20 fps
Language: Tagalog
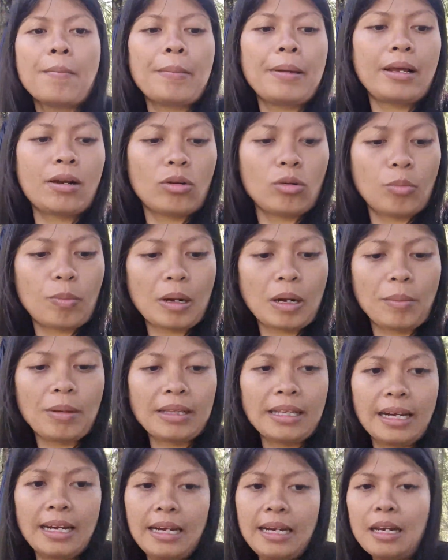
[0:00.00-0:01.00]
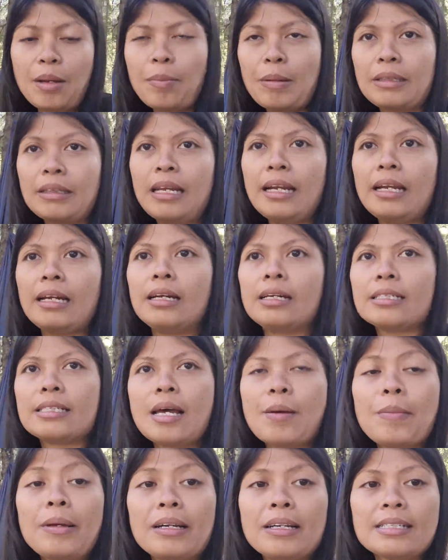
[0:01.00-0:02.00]
Pero pag matagal na, pag talagang
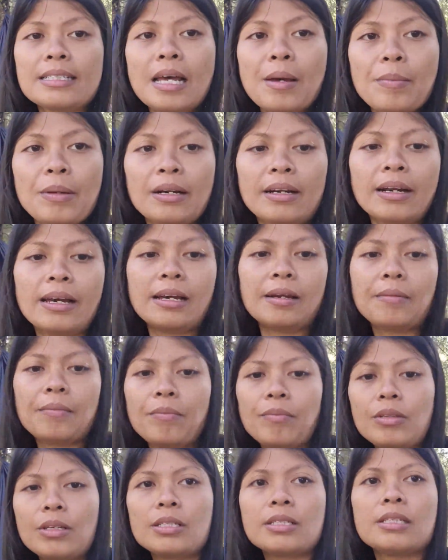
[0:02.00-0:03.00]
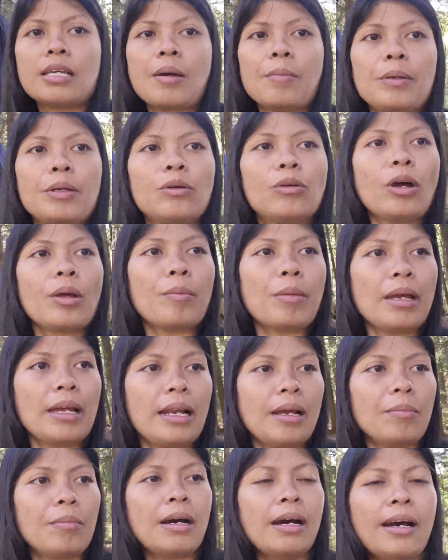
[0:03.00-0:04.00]
summer na summer na, sabi ko kay my
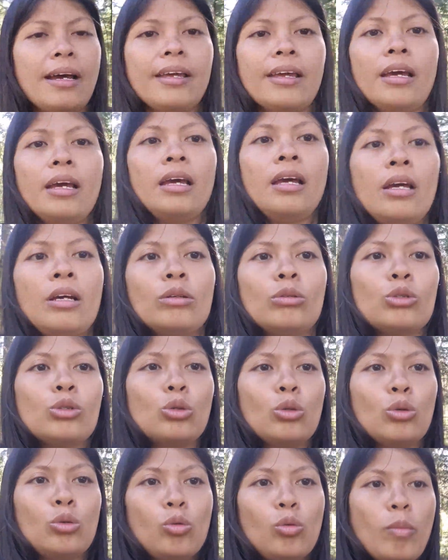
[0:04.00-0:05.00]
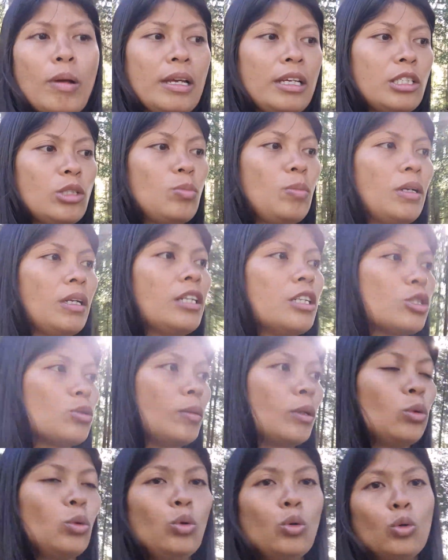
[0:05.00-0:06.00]
love ay gusto kong ma-experience
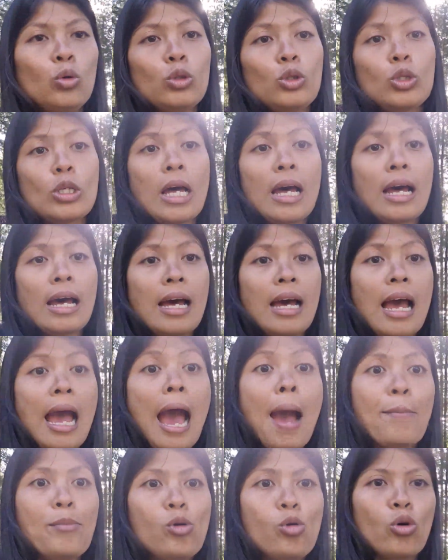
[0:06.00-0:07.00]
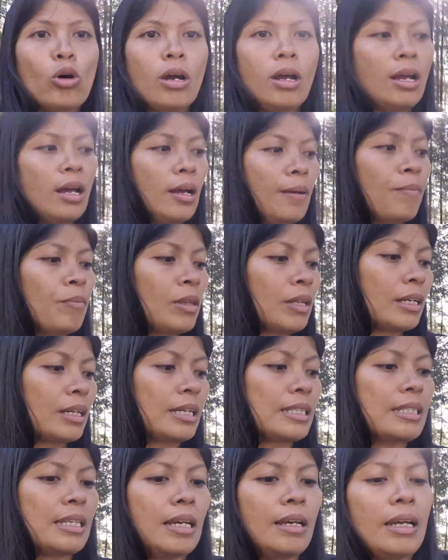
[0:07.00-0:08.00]
matulog sa hamok
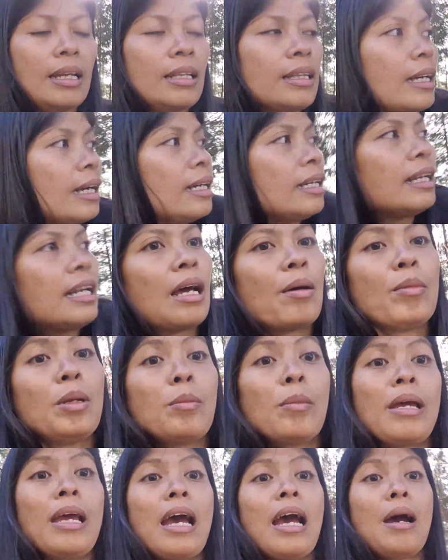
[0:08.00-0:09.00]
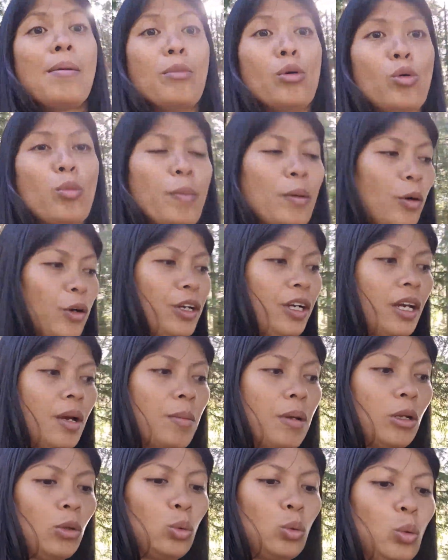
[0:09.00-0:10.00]
kasi ang tagal na namin may hamok pero hindi kami
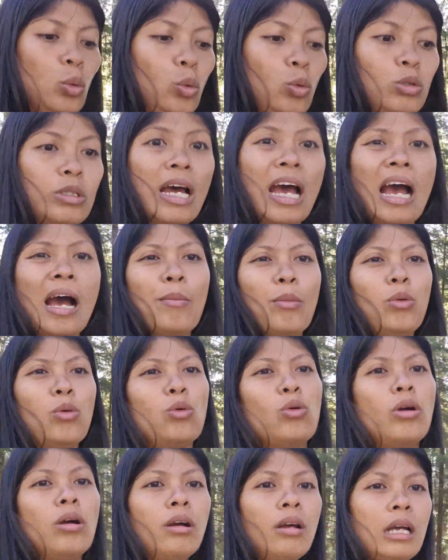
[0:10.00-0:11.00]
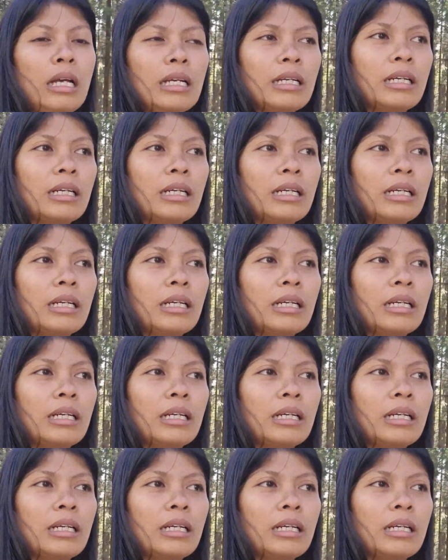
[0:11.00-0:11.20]
natutulog sa hamok